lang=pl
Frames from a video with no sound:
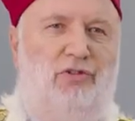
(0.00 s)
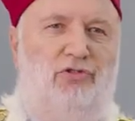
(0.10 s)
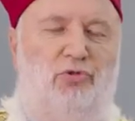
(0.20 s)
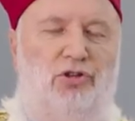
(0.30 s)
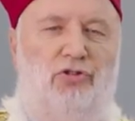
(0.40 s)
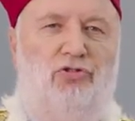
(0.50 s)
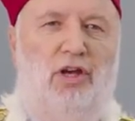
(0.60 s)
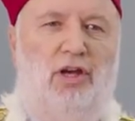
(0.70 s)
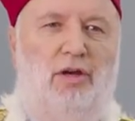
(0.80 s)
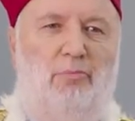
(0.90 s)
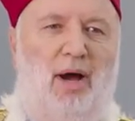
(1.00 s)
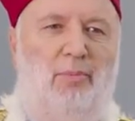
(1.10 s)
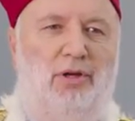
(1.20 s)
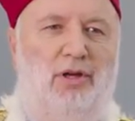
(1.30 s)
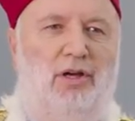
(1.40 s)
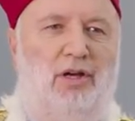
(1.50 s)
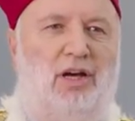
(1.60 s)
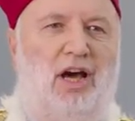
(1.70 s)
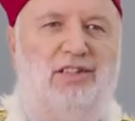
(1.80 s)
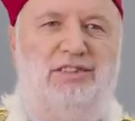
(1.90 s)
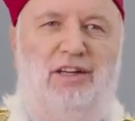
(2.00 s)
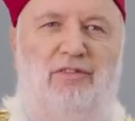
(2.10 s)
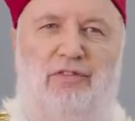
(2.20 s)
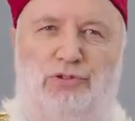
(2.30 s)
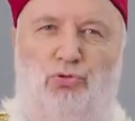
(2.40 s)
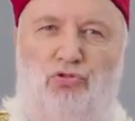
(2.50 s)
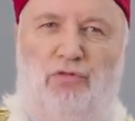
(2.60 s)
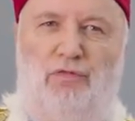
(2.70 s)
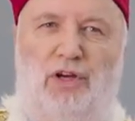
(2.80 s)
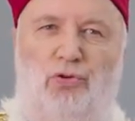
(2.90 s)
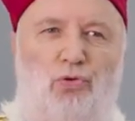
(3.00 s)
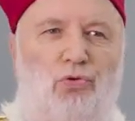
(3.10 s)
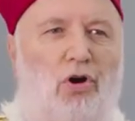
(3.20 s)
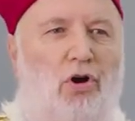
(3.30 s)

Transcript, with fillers: że przecież mamy kadrę w różnym wieku,